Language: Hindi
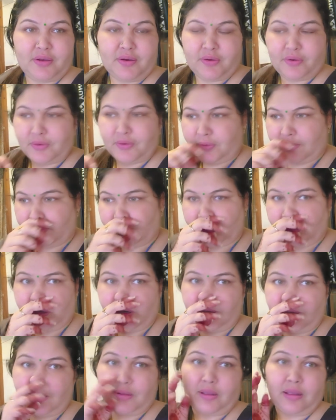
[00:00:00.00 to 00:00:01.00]
और
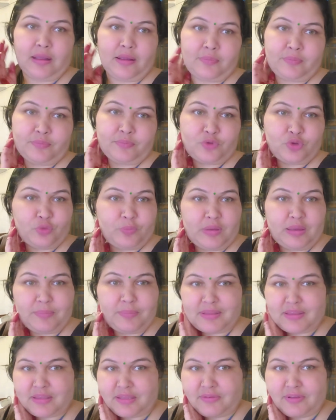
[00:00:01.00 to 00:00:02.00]
काम सुबह
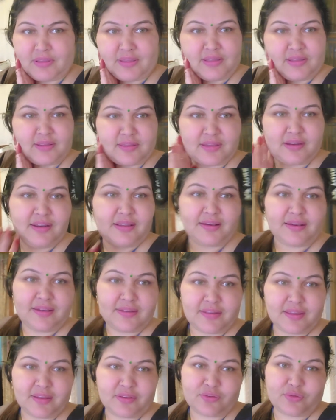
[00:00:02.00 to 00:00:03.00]
बच्चे बच्चे तो चले गए
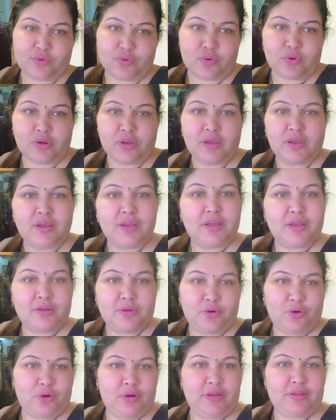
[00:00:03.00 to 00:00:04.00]
थे स्कूल
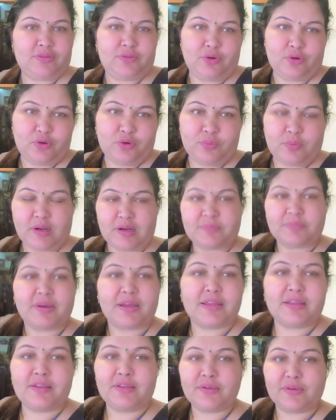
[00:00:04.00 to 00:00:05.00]
कॉलेज दोनों बन
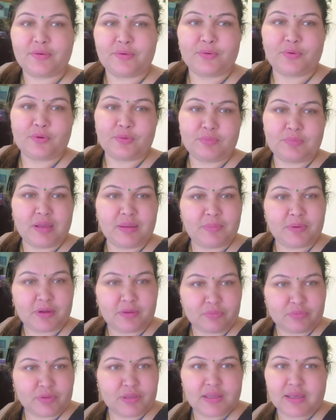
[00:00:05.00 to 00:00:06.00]
भाई और मैं
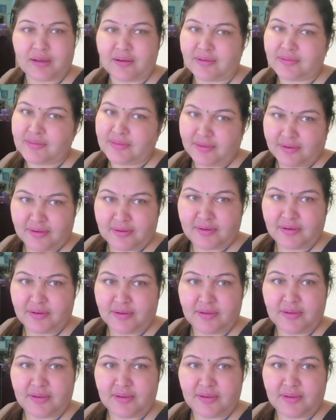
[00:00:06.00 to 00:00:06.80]
बनाऊंगी आज कड्डी